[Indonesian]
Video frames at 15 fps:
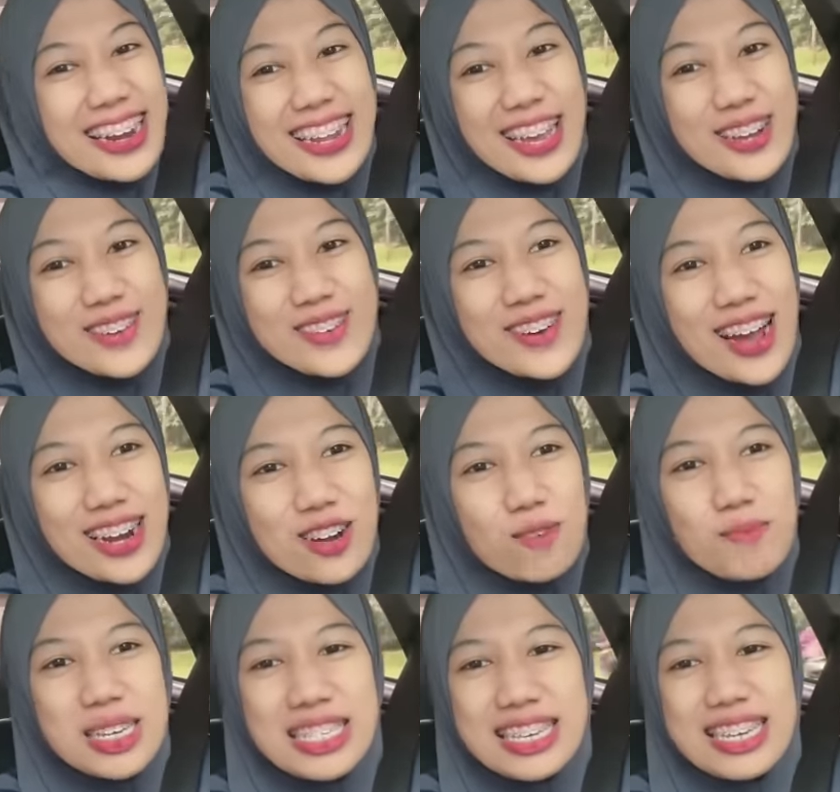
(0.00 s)
adek gua
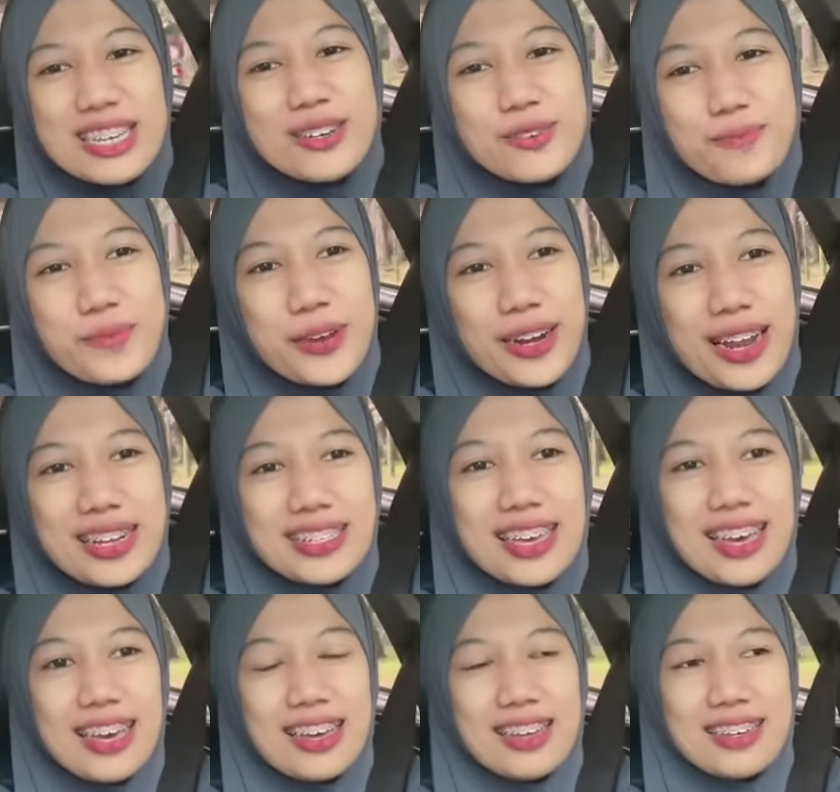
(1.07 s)
no masih hidup
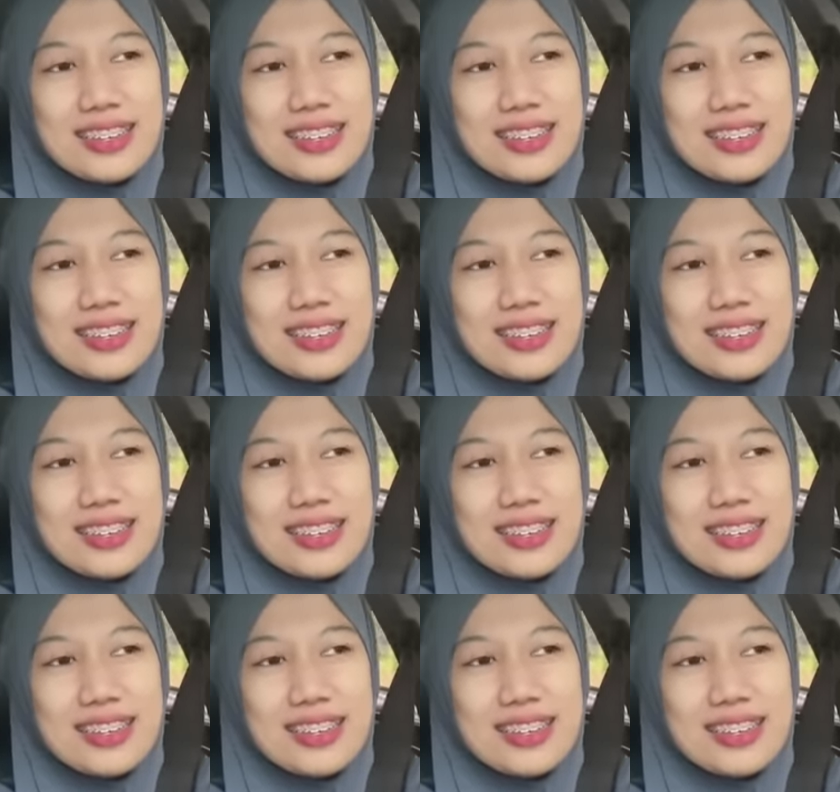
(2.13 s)
orangnya